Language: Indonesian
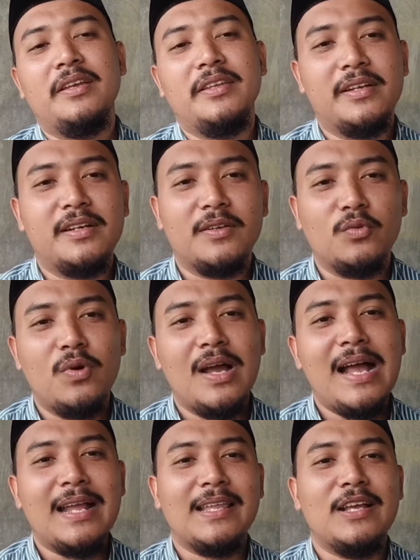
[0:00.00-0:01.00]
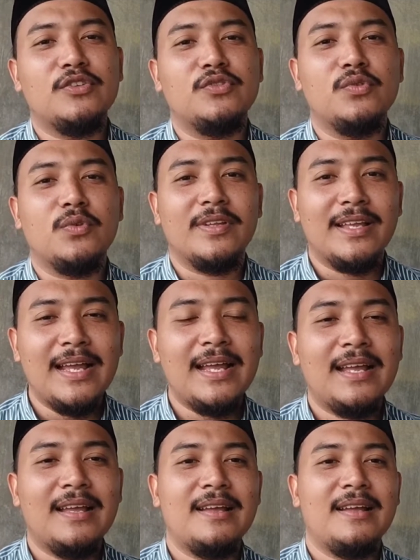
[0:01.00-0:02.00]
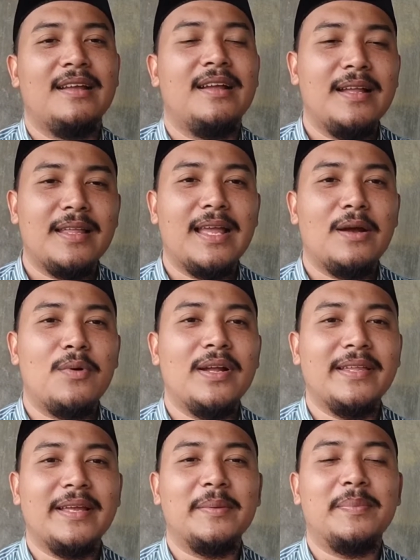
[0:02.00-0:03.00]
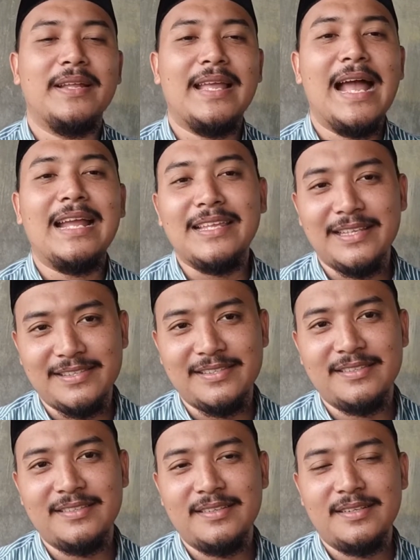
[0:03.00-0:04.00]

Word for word: Yang kedua ada sunnah lawan daripada hadis.